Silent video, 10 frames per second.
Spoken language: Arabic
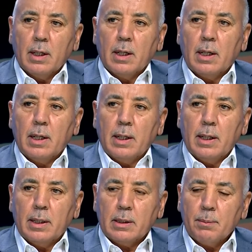80
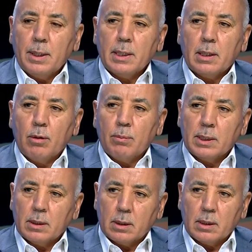آه، آه،
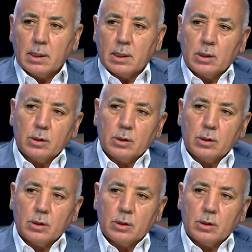كيلومتر آه،